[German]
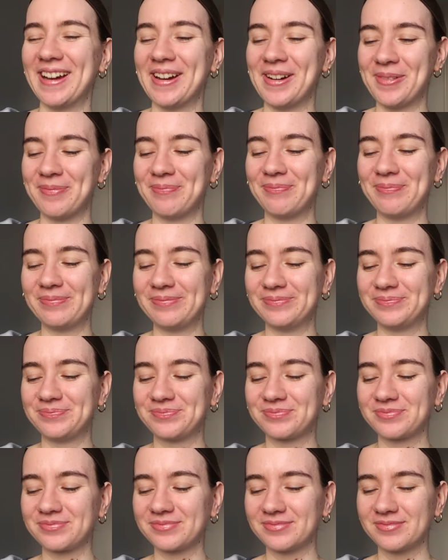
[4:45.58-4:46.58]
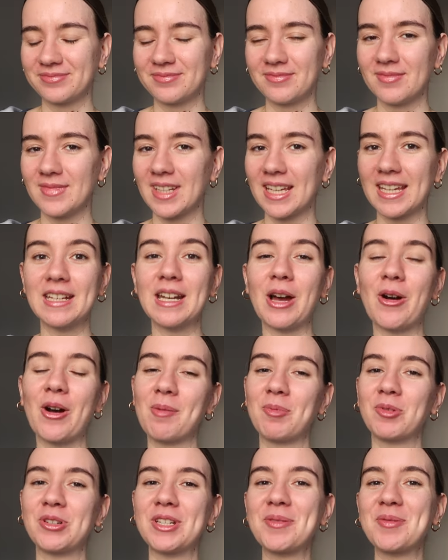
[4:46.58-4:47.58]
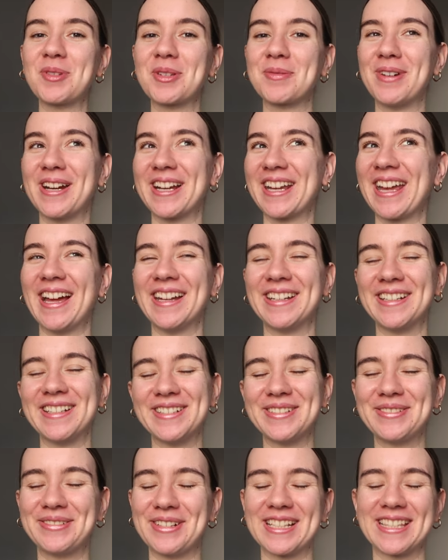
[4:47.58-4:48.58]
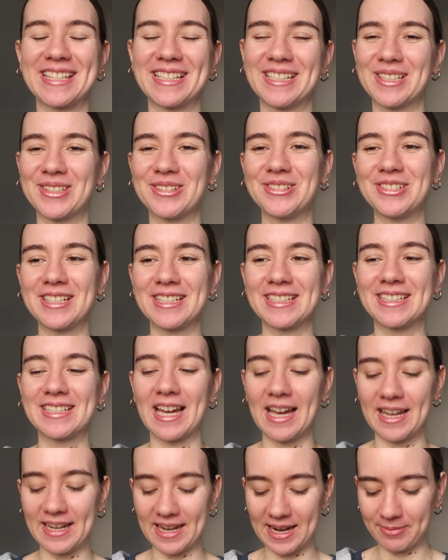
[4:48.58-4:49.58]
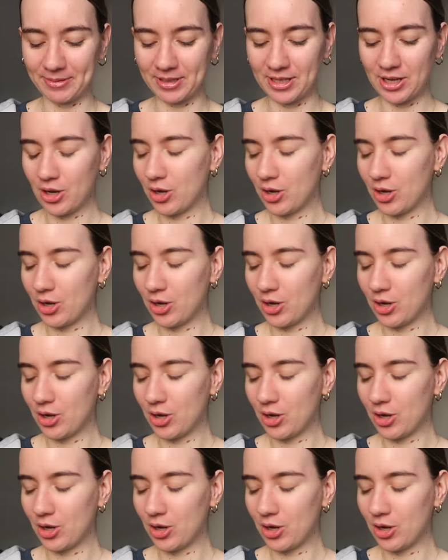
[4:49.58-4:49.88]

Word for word: ähm, genau, abonniert mich mal gerne, falls ihr das noch nicht getan habt.